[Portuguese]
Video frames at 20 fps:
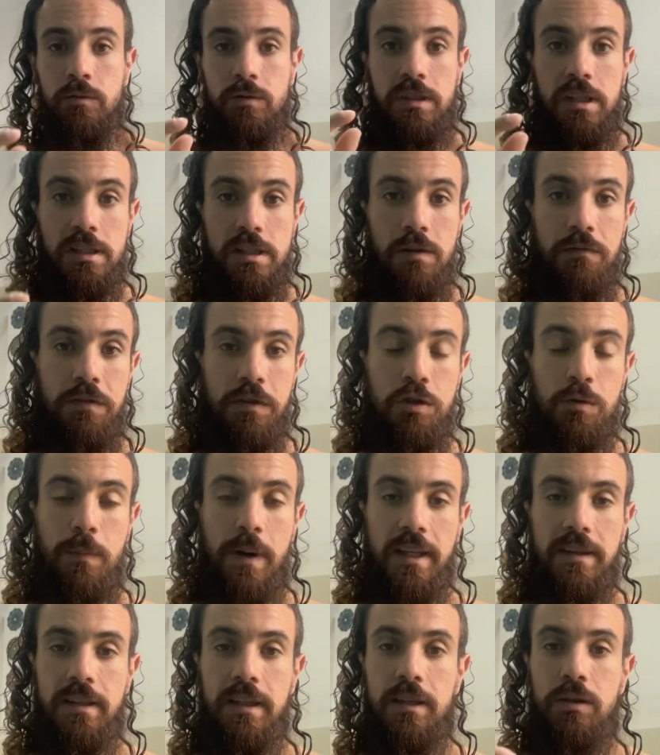se esse vídeo
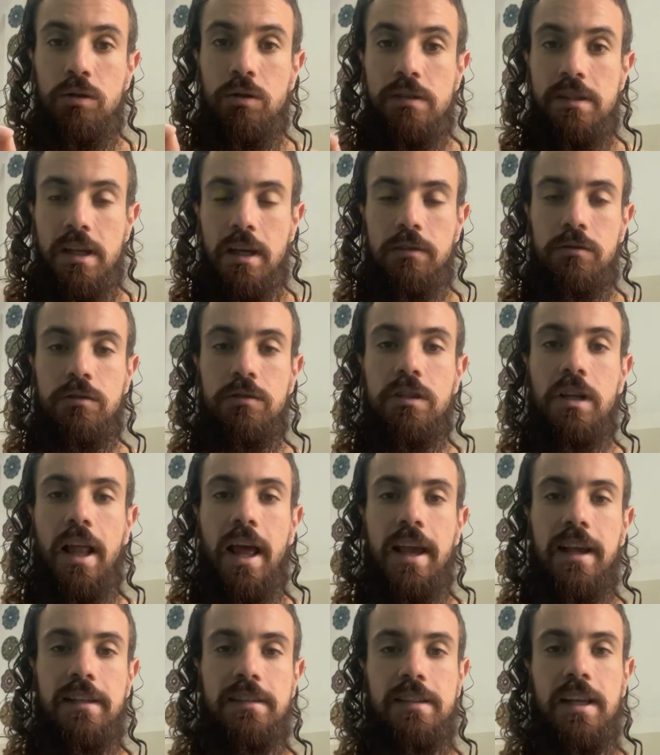bater 200
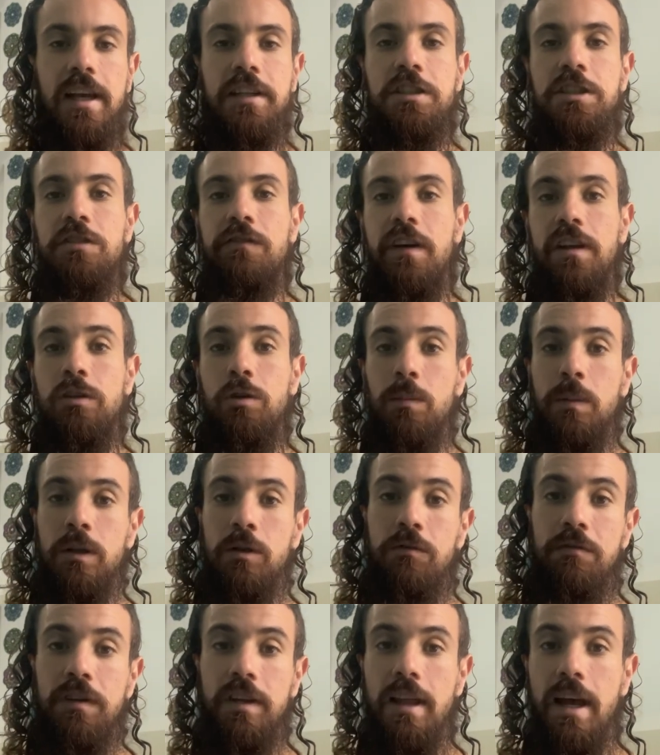likes, a gente vai ter uma
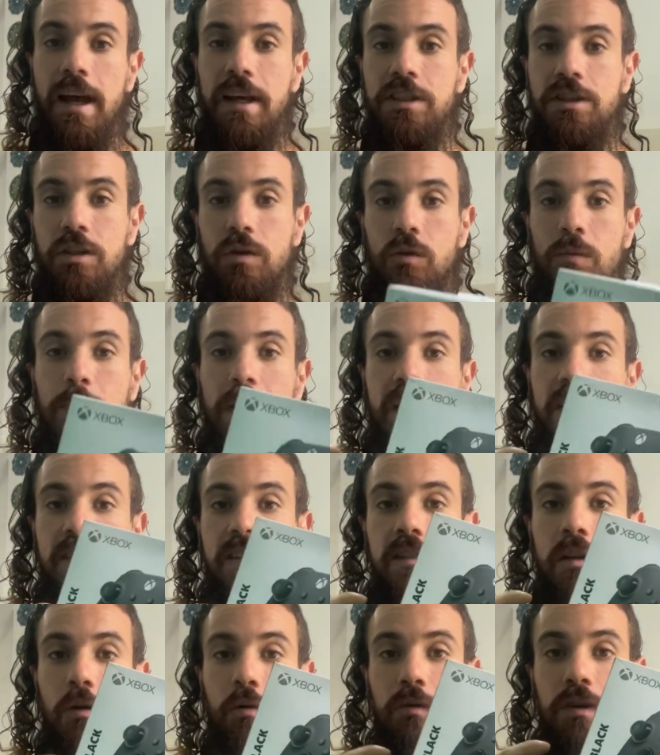novidade, uma
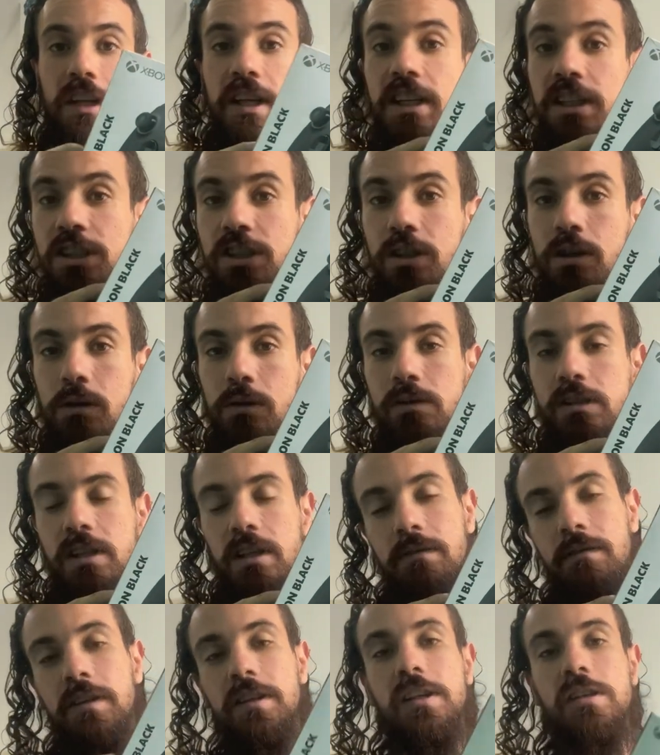edição
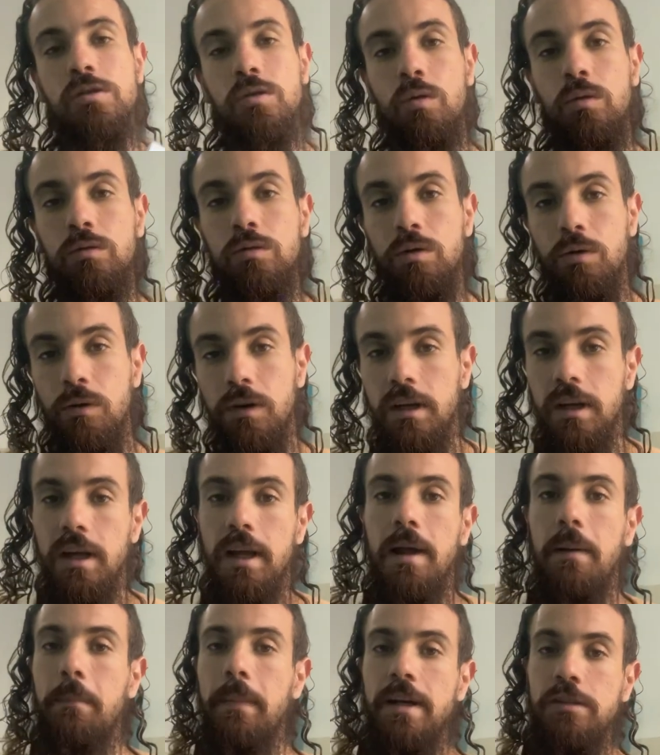exclusiva desse controle,
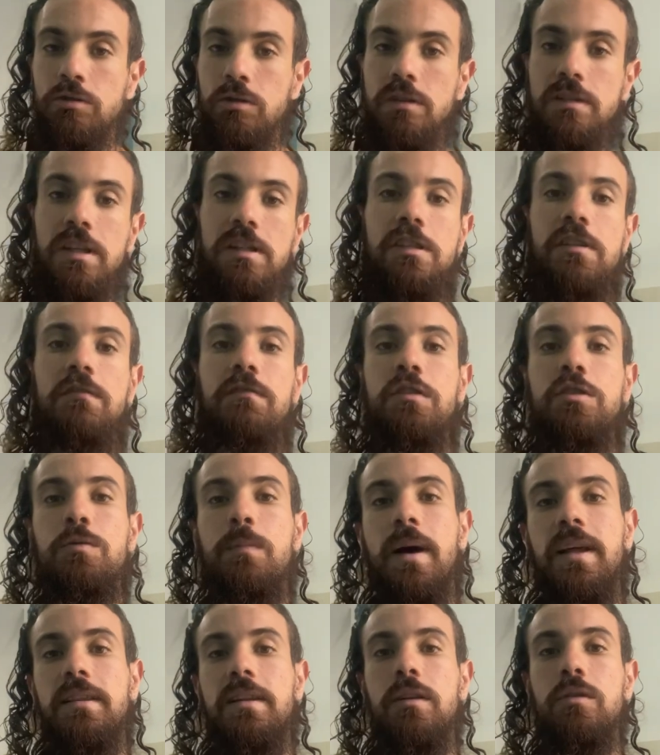mas só se esse vídeo
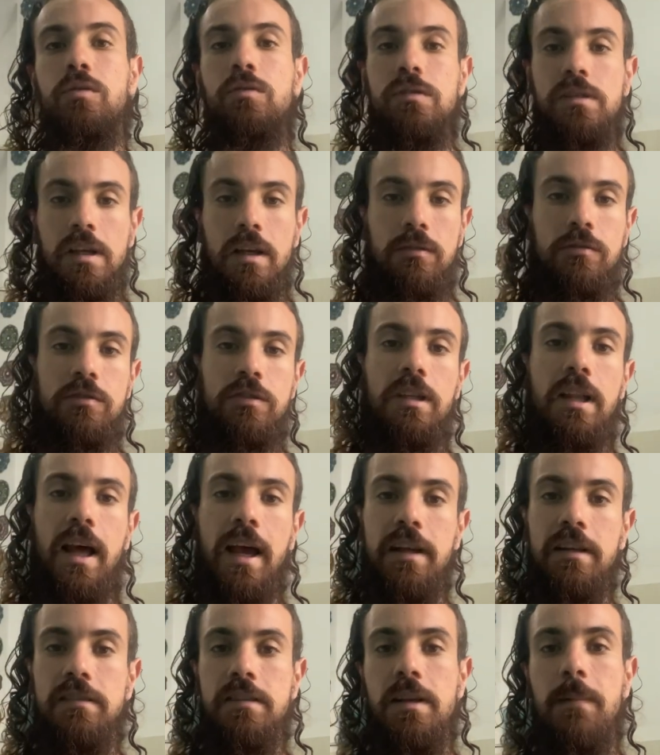bater 200
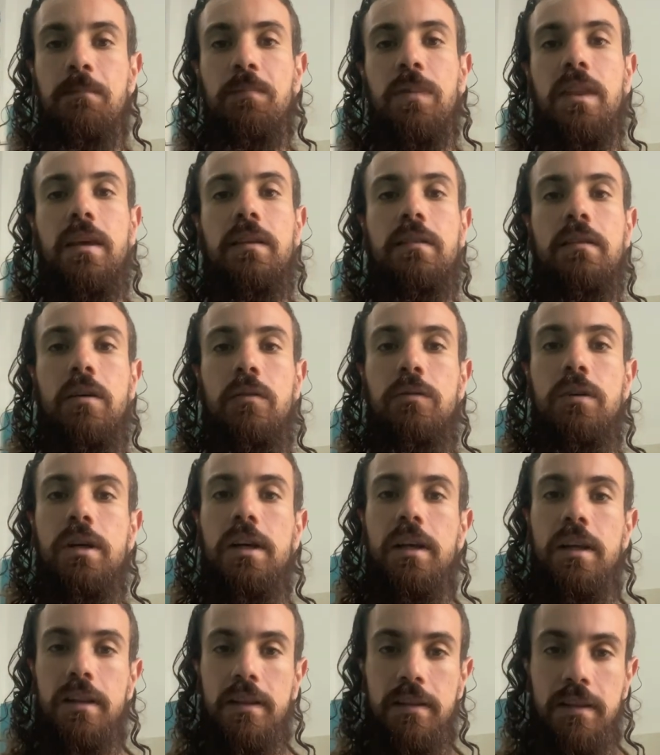likes. Então
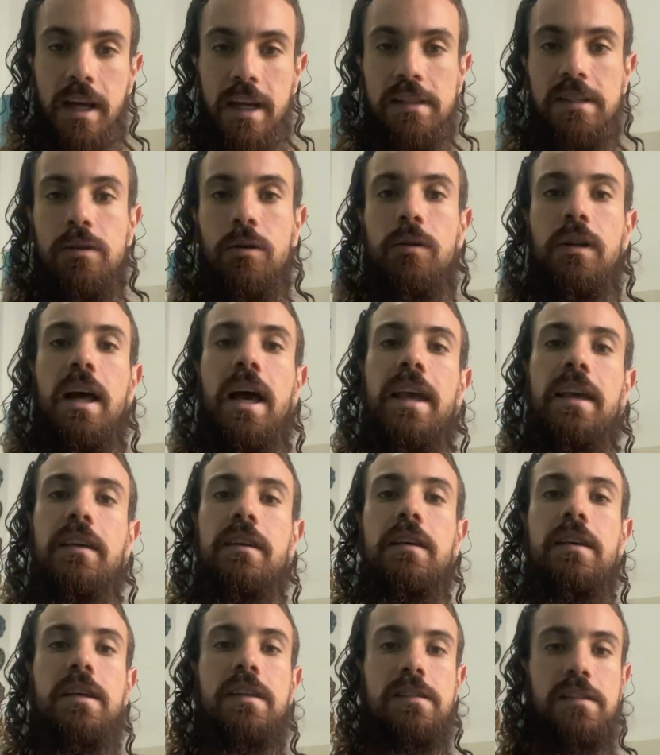dá seu like,
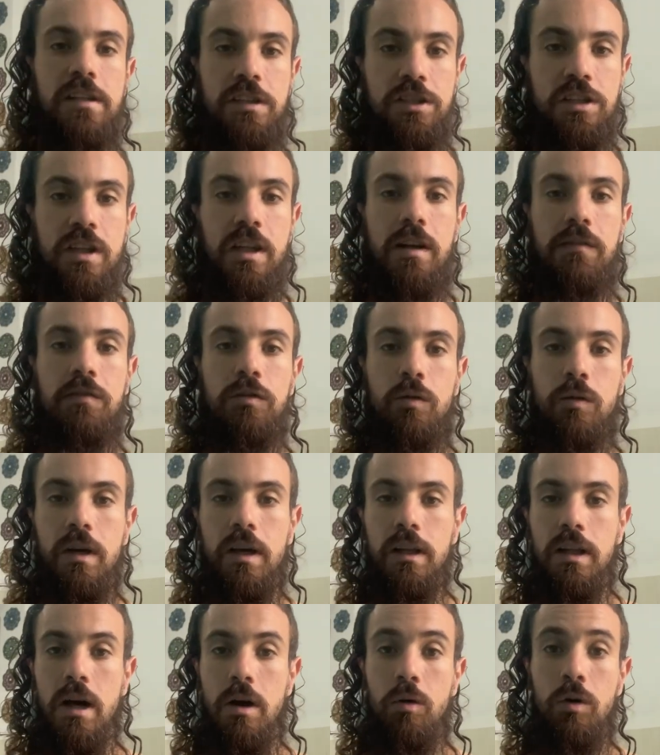se inscreve no
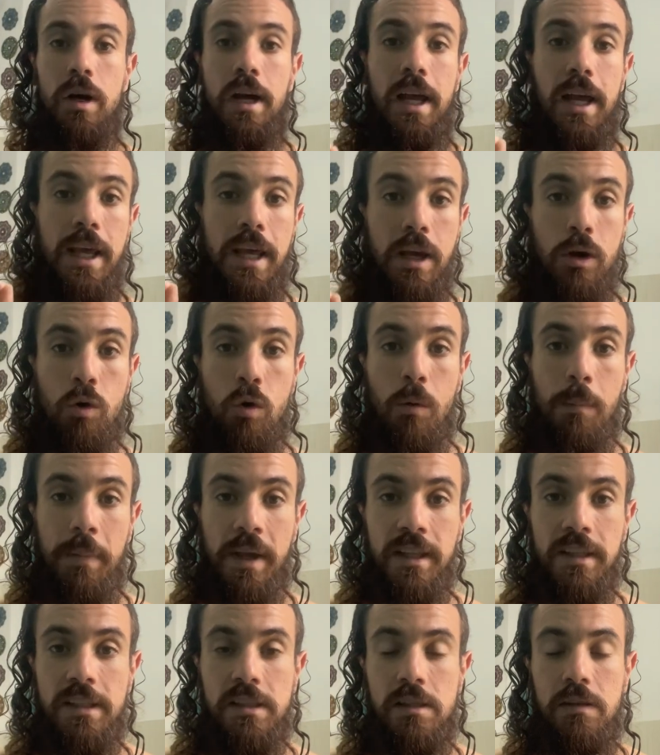canal,
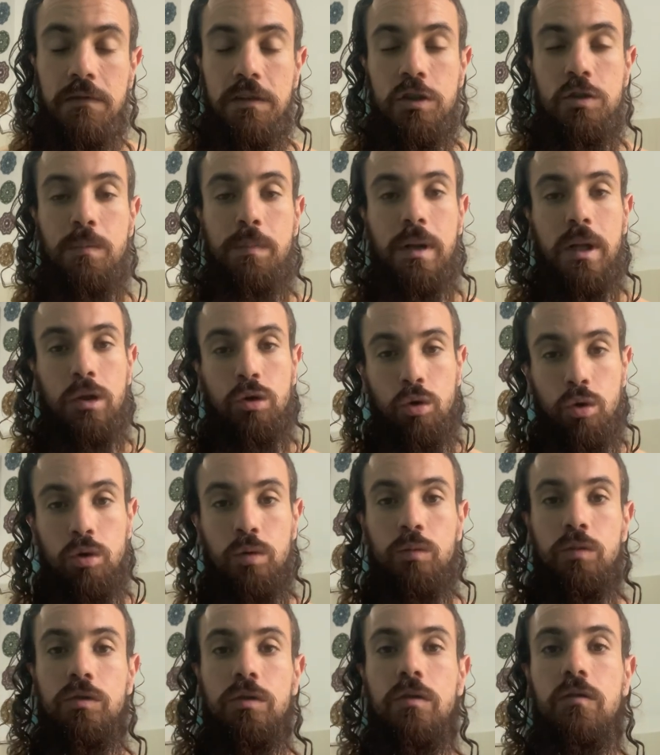recomenda esse vídeo para todo
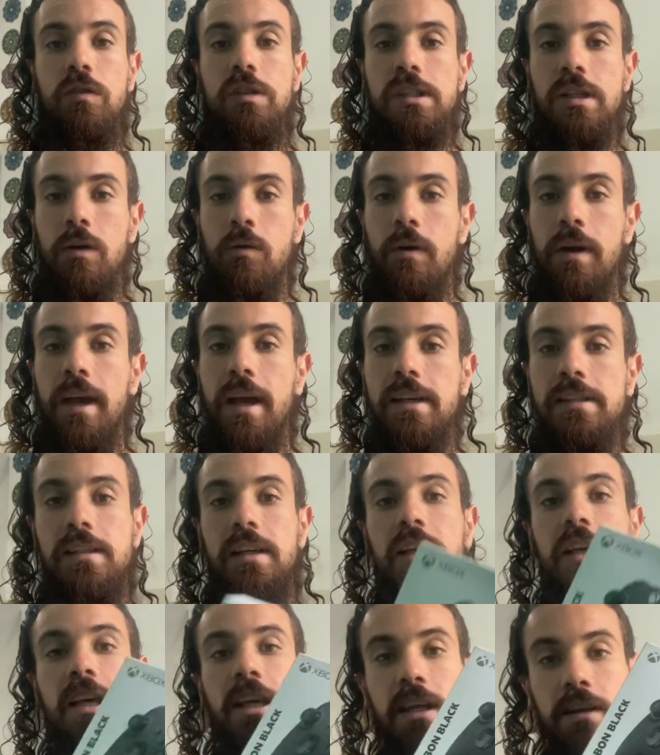mundo que você
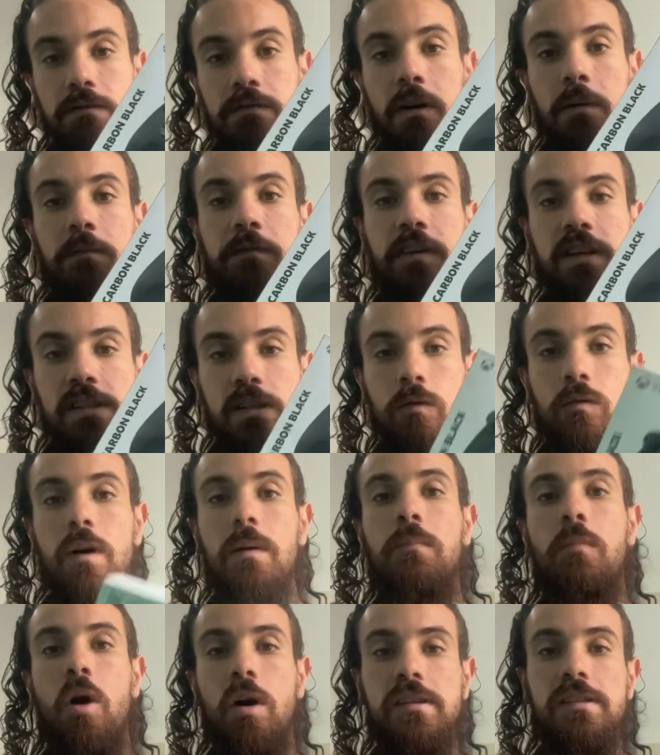conhece e vamos fazer um
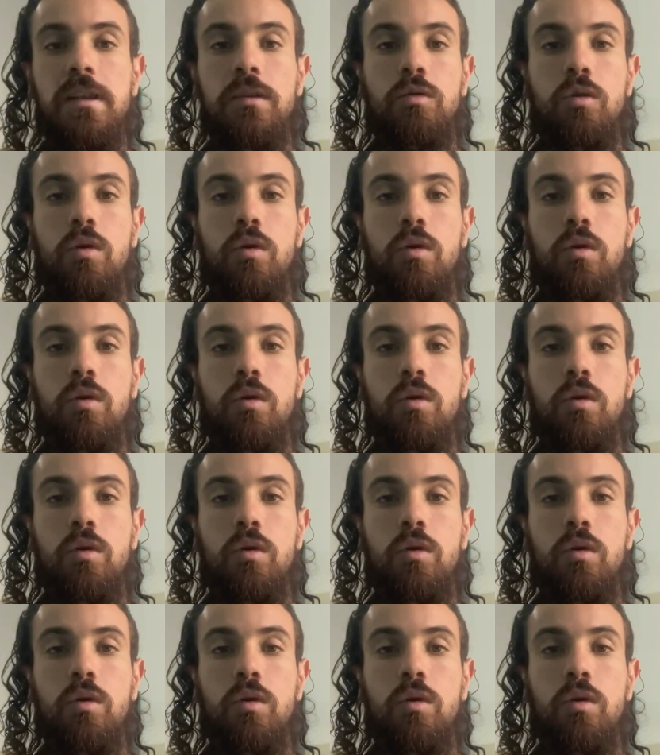unboxing do